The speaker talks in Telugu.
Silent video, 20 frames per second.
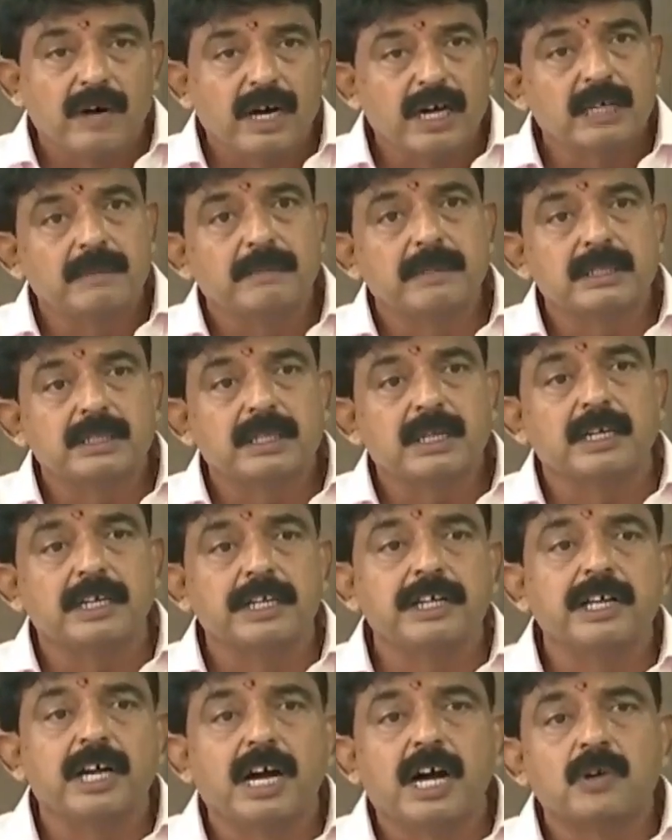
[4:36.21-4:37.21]
వాహన మిత్ర
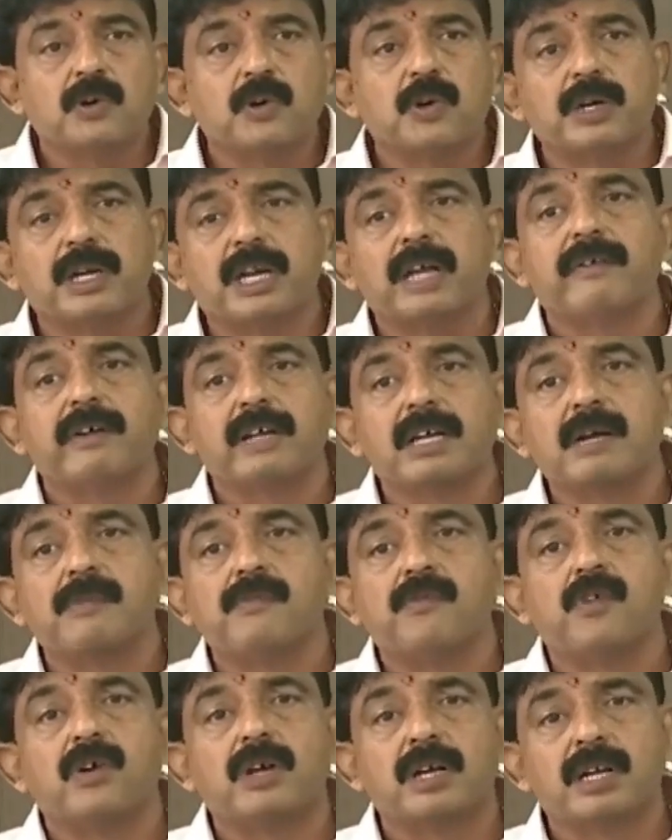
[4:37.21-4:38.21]
అంటే నేను ఆటో డ్రైవర్
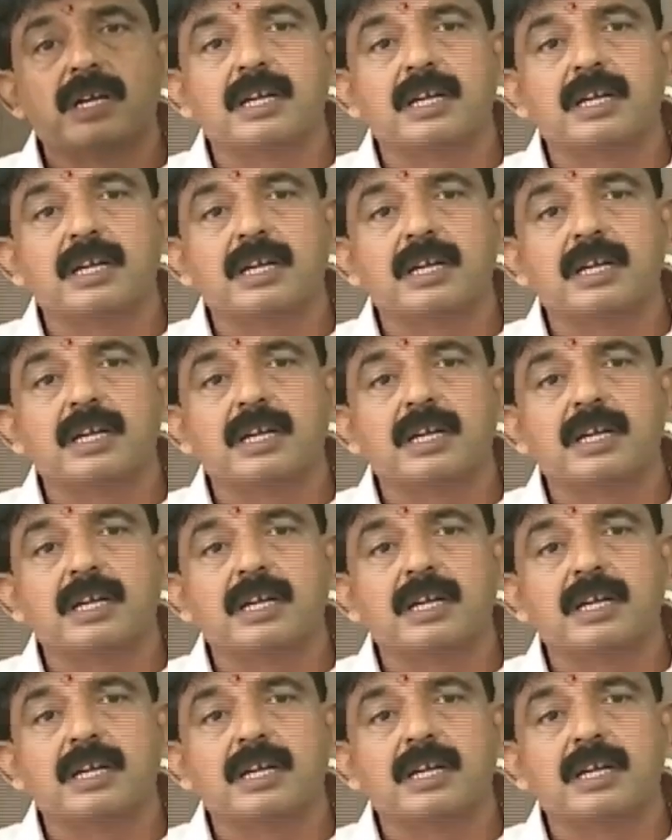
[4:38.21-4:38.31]
కమ్